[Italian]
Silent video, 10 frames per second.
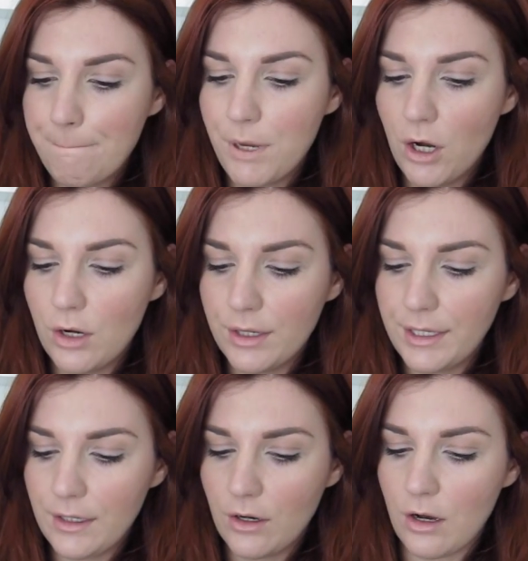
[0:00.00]

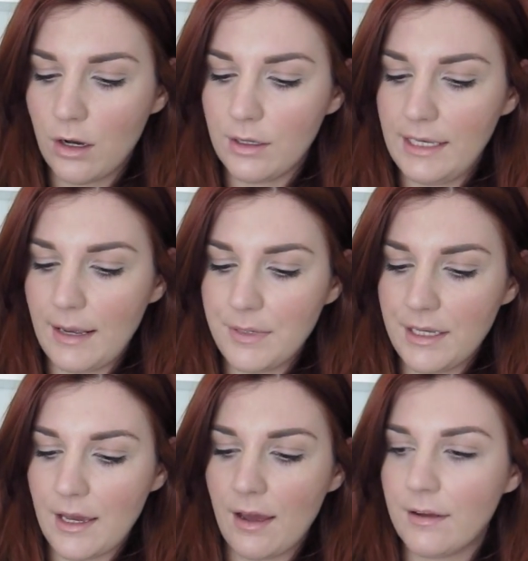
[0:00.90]
poi ho la
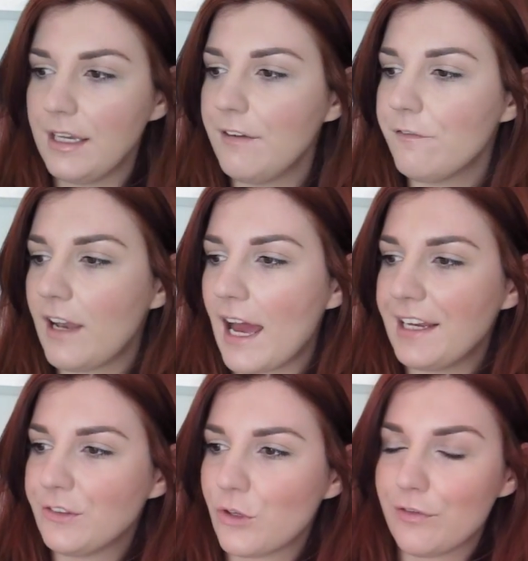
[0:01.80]
mia In
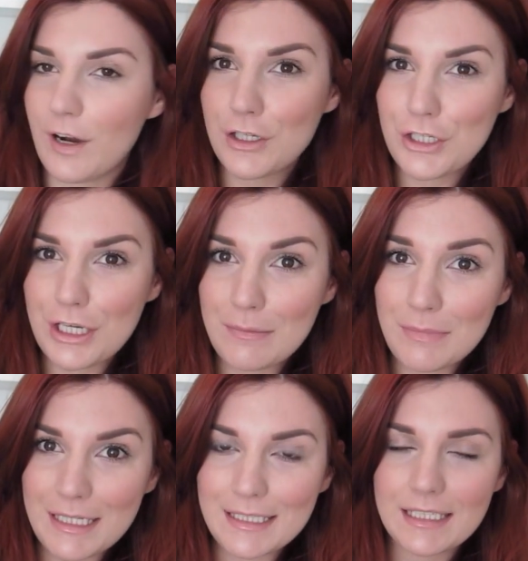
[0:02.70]
Flight Refreshing
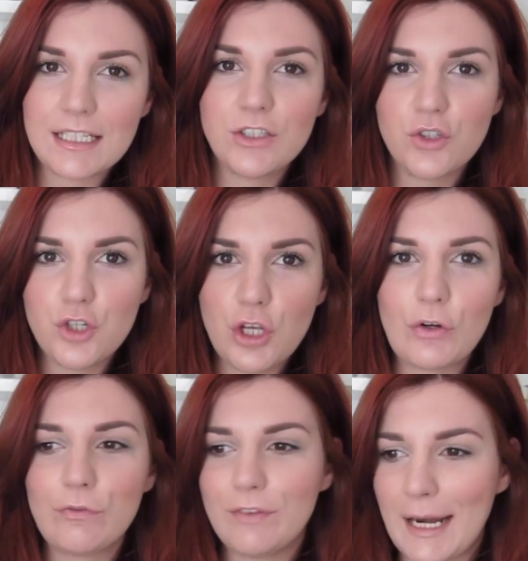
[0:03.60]
Mist che sto
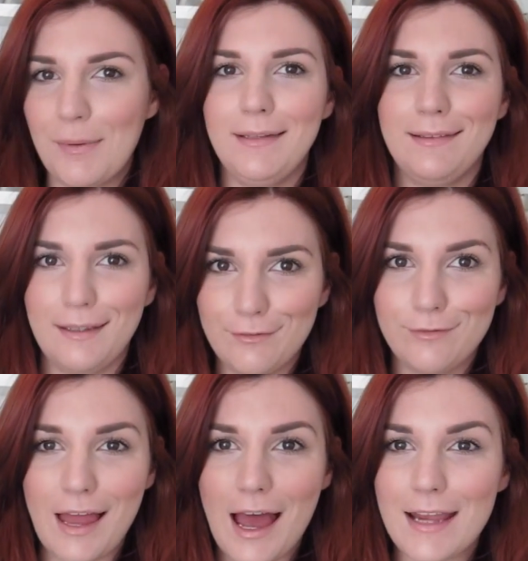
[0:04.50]
giro veramente in
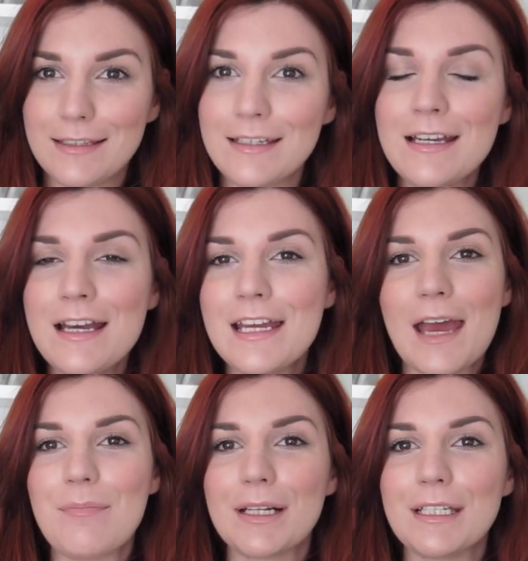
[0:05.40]
flight
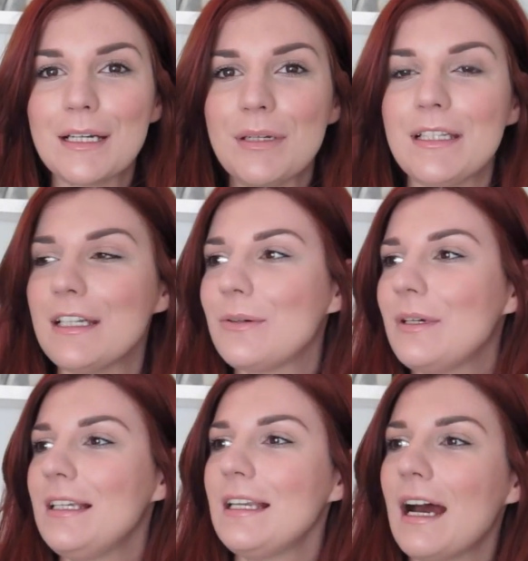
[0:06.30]
che è praticamente
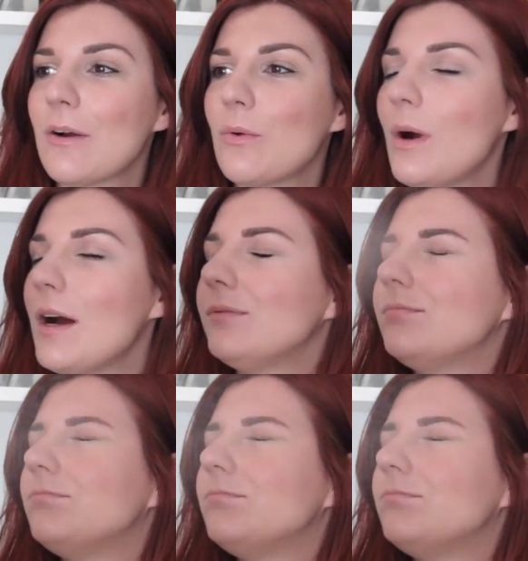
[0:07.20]
quell'acqua